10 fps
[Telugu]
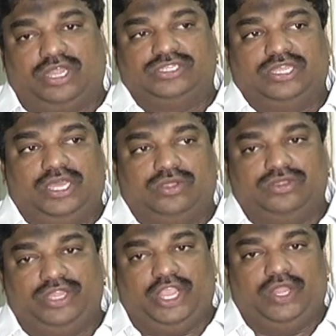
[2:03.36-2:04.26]
రాజు గారు
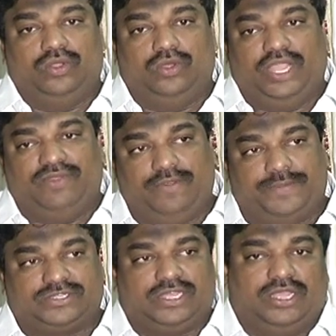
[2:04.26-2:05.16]
నేను ఎన్వి
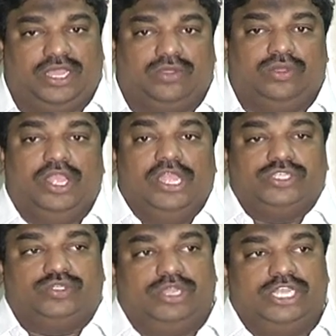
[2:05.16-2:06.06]
ప్రసాద్ గారు
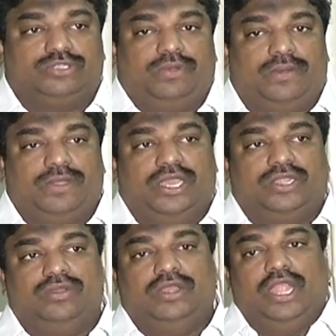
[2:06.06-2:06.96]
సురేష్ బాబు
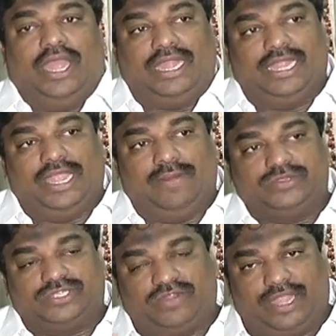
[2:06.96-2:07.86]
గారు అలాగే
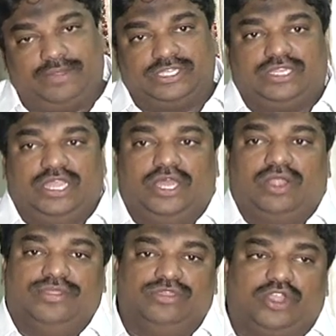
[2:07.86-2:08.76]
శివరామకృష్ణ గారు
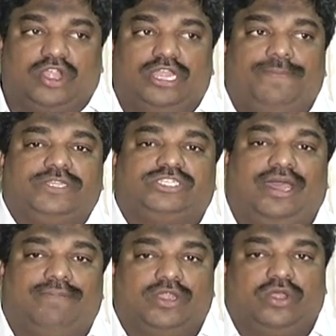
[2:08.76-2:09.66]
అందరూ కలిపి
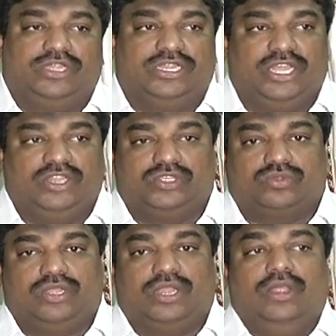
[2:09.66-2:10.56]
ఛాంబర్లో ఒక నిర్ణయం
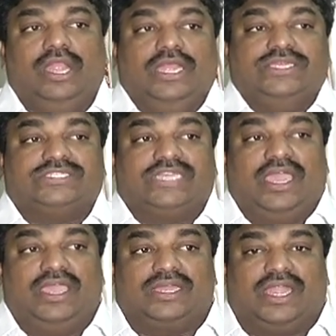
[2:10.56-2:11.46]
తీసుకున్నారు
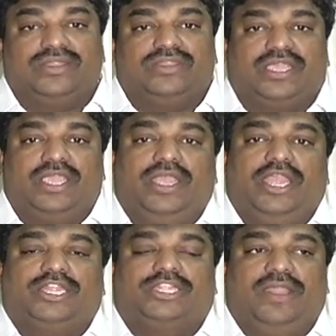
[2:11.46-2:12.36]
సంక్రాంతికి
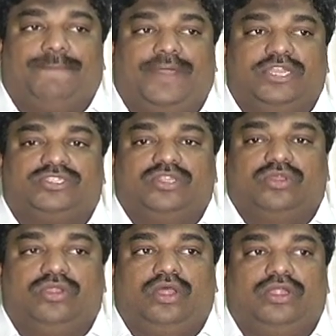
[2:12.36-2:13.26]
ఎట్టి
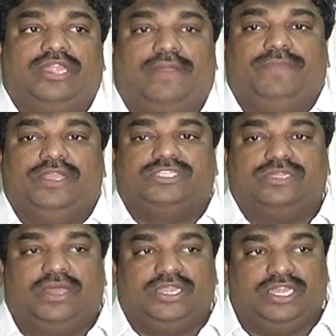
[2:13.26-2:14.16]
పరిస్థితుల్లో డబ్బింగ్
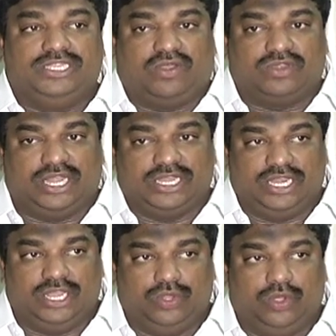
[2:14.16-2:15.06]
సినిమా రిలీజ్ అవ్వడానికి
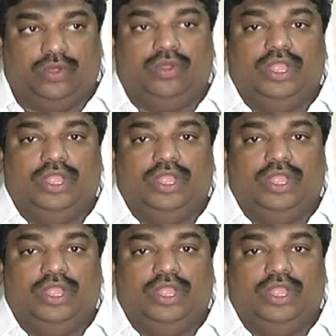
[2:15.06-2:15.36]
లేదు